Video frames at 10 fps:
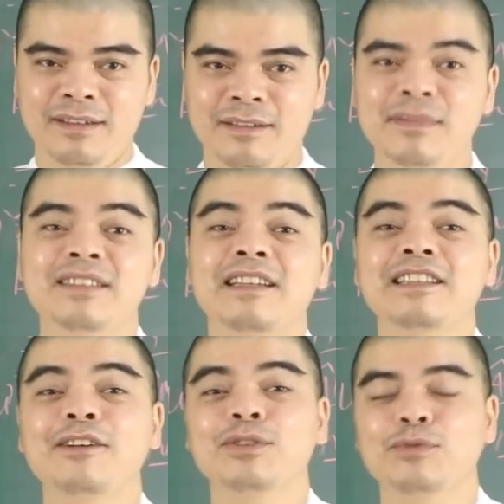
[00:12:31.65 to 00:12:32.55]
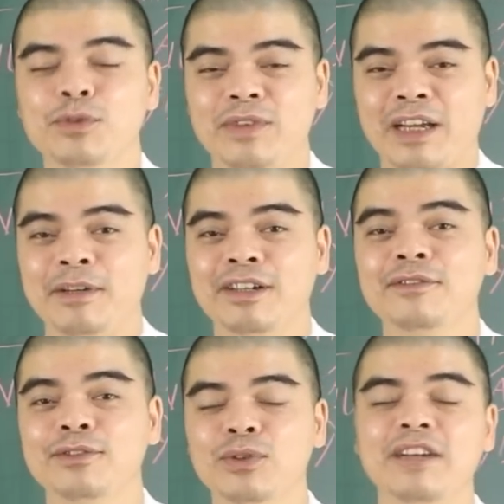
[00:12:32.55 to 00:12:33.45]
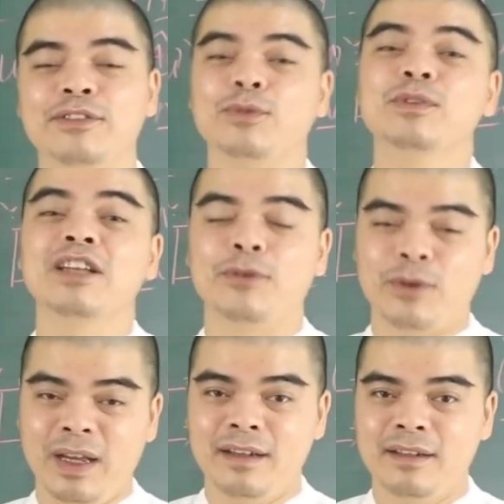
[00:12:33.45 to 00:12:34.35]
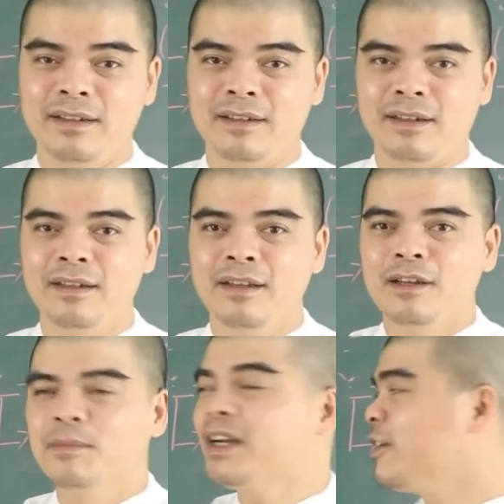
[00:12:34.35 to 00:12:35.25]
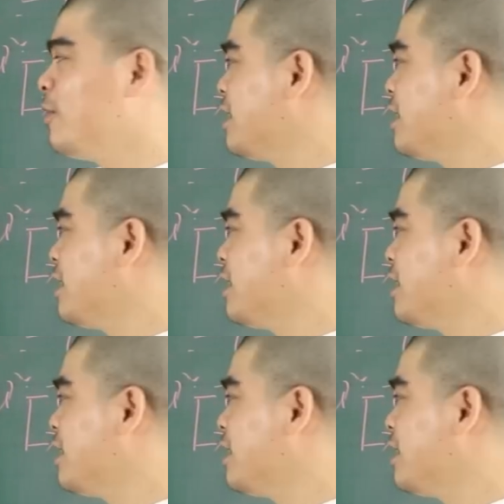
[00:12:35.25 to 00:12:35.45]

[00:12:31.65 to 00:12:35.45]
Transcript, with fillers: mình tại sao chọn vui vẻ mà cứ suốt ngày chọn u sầu, đúng không ạ? Đó. Bên cạnh đó